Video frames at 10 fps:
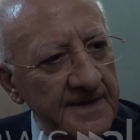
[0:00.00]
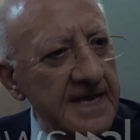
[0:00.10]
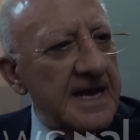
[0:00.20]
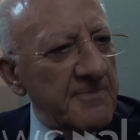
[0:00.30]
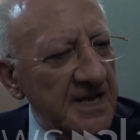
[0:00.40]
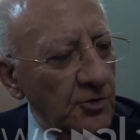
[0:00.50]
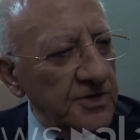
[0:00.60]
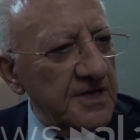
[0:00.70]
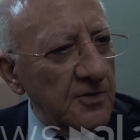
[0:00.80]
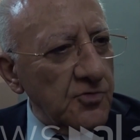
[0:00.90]
e amico
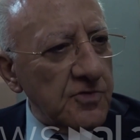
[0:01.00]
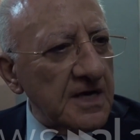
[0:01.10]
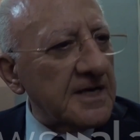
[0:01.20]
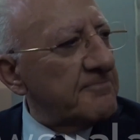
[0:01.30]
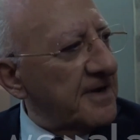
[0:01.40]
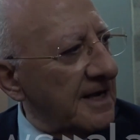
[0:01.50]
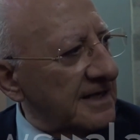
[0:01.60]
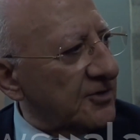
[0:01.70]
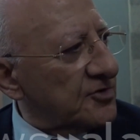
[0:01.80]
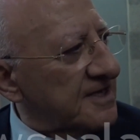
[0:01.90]
di De Luca che
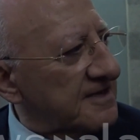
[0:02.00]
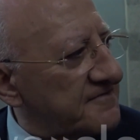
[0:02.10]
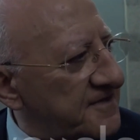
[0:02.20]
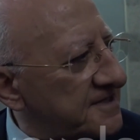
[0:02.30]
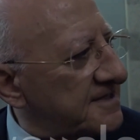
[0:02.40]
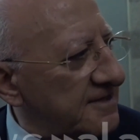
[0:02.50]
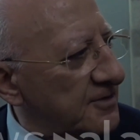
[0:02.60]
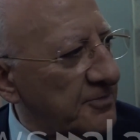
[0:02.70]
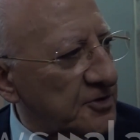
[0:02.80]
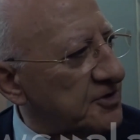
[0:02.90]
peraltro se ne infischia,
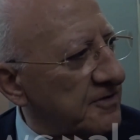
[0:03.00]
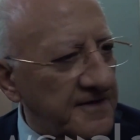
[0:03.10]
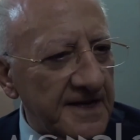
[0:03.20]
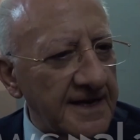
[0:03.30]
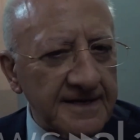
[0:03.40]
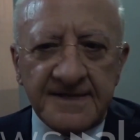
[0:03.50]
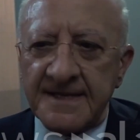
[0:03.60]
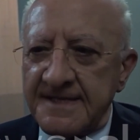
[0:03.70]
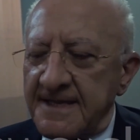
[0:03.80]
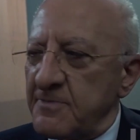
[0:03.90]
io posso vivere anche
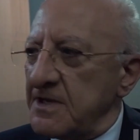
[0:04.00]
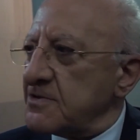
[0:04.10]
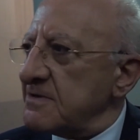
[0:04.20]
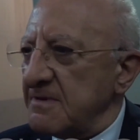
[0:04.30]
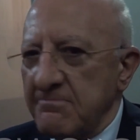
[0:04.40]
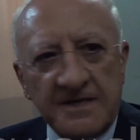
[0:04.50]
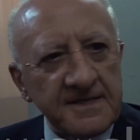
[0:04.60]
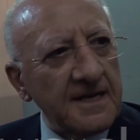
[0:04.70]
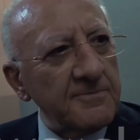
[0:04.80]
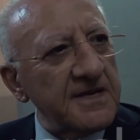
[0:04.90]
senza amici, mi
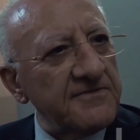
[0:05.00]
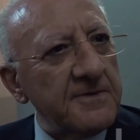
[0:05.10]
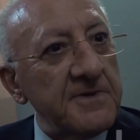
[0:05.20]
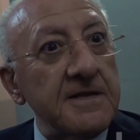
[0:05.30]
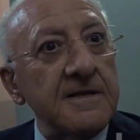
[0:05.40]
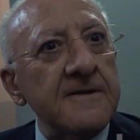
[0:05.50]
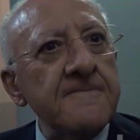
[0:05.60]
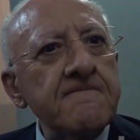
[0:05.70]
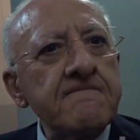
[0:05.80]
basta la mia famiglia.